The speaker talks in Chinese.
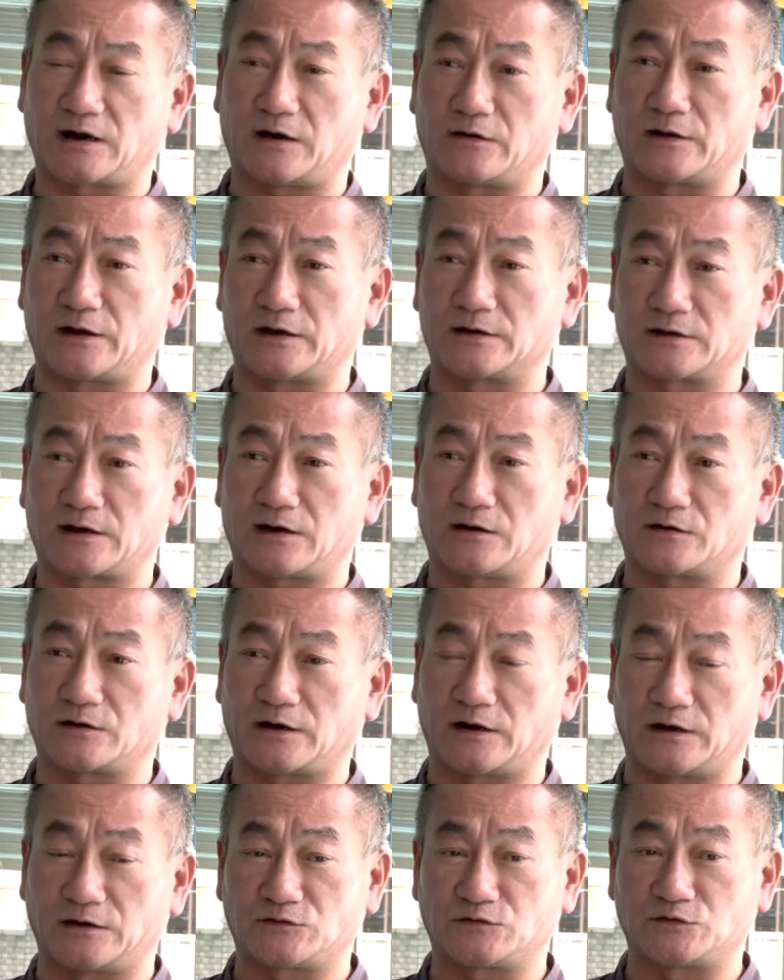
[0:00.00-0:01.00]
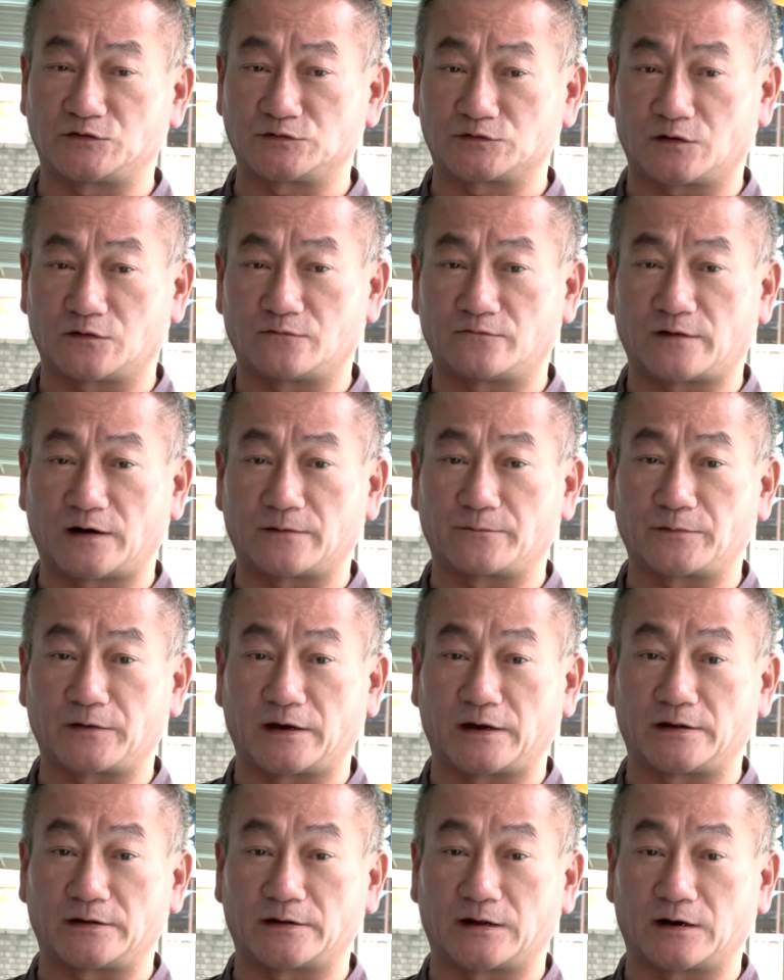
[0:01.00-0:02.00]
考量到给群众方
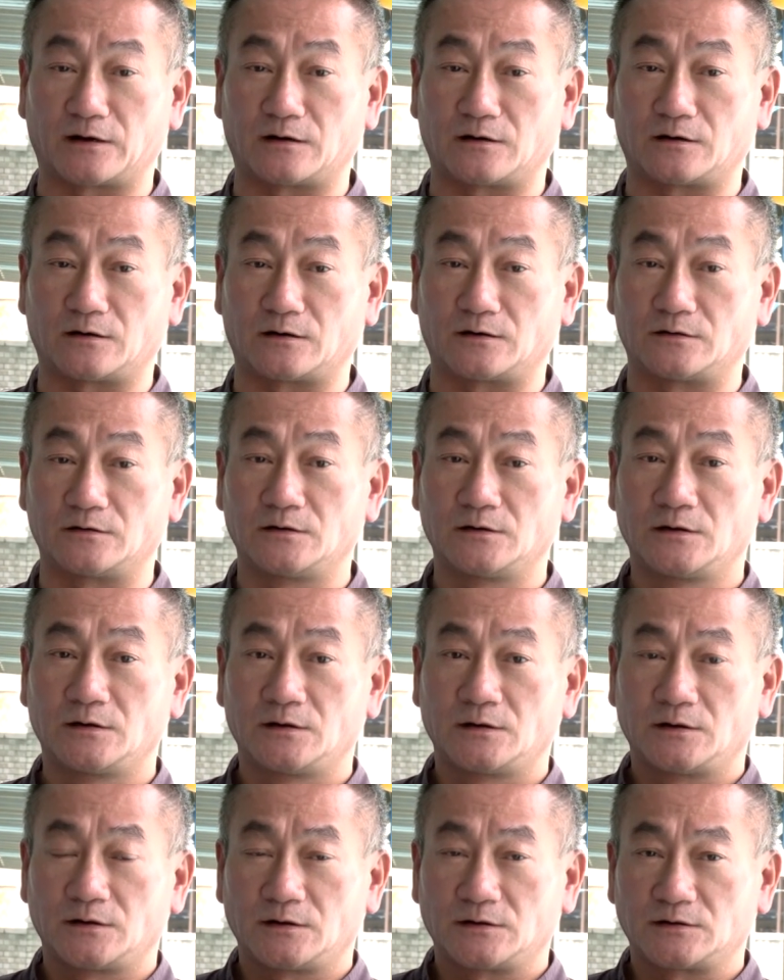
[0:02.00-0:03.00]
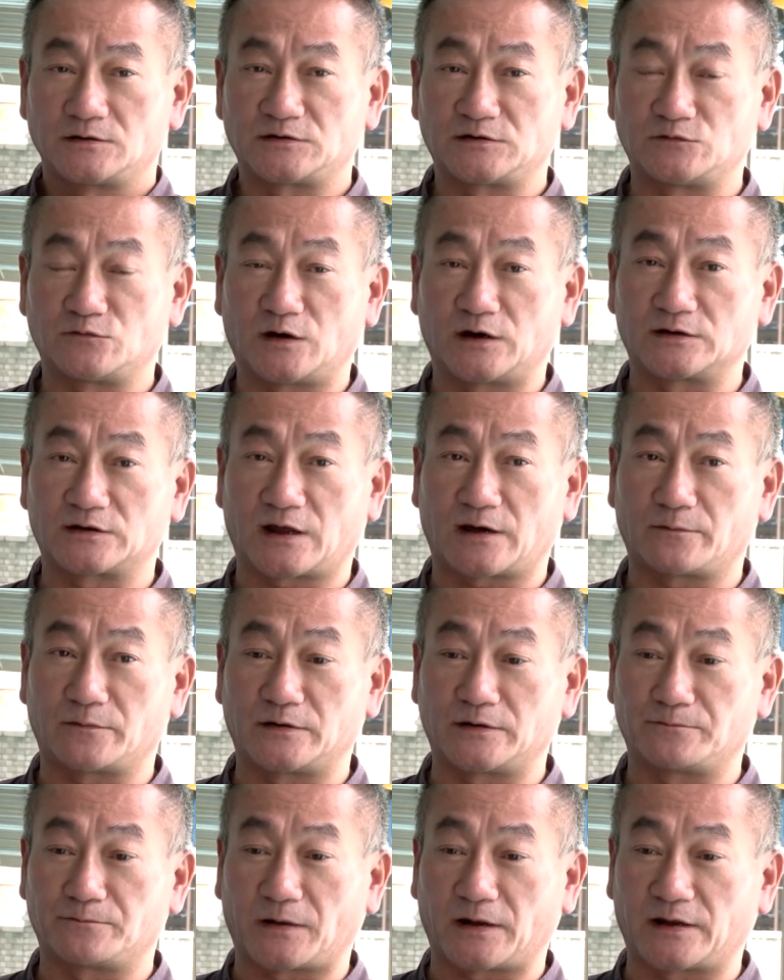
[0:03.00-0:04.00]
便，然后希望他
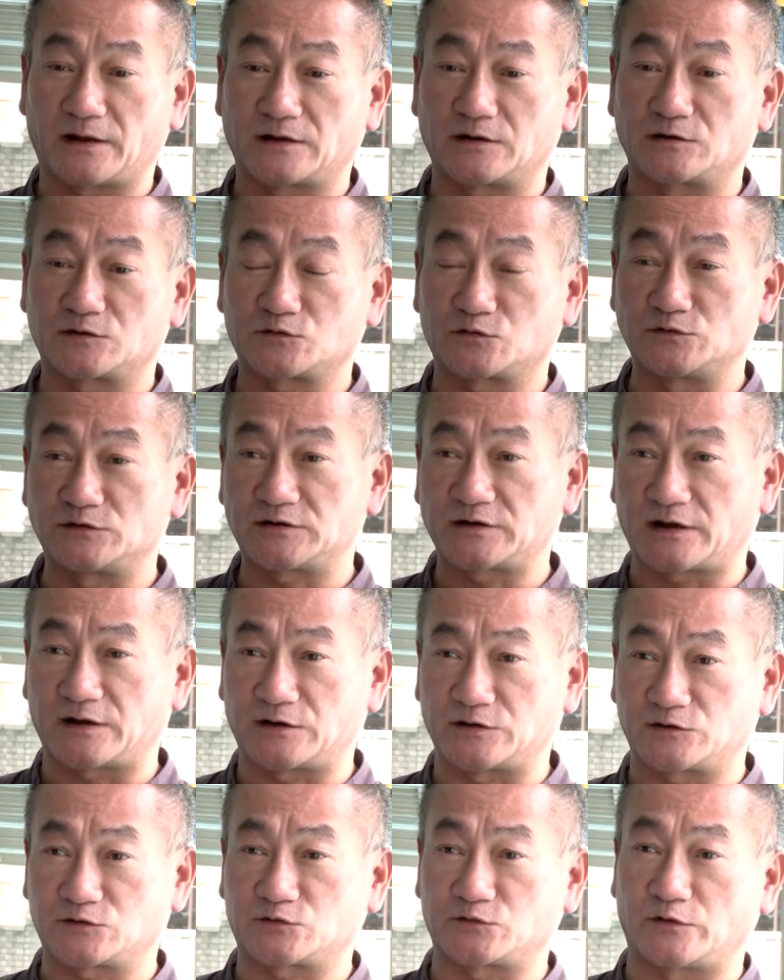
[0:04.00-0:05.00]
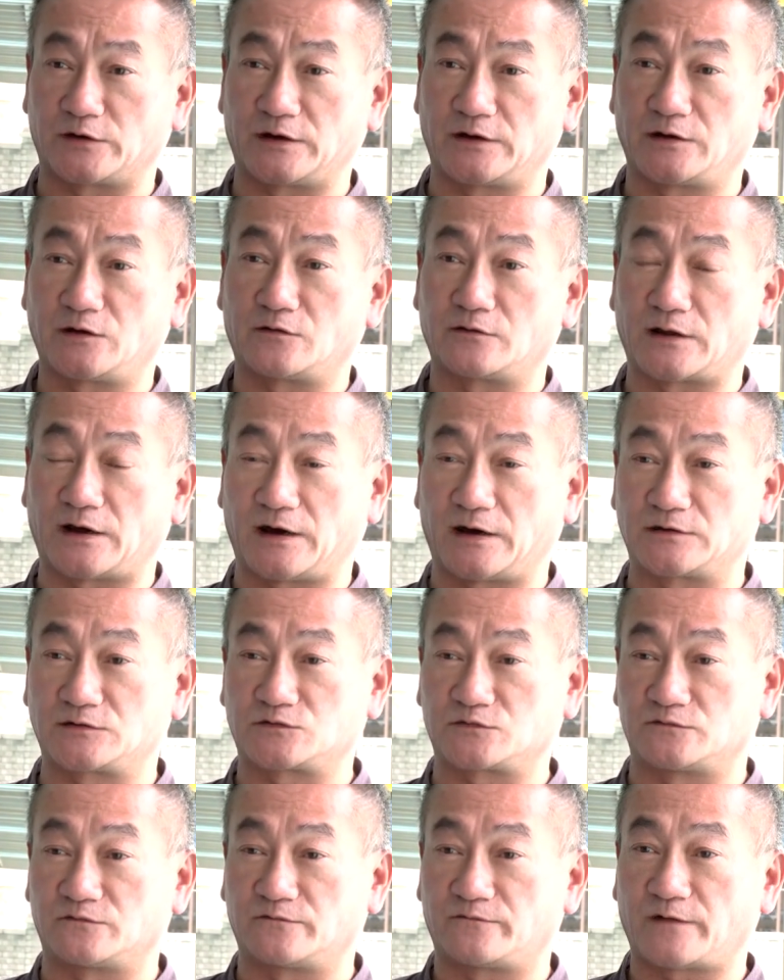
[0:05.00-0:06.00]
们把那个存下的水用来
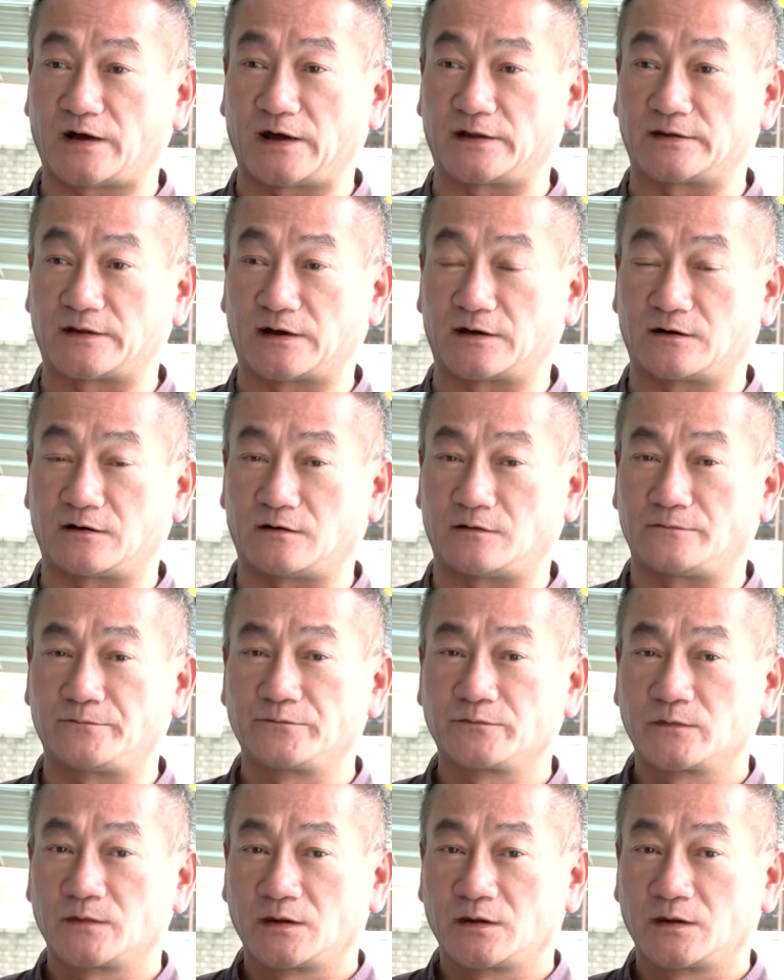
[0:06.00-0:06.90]
煮饭，然后。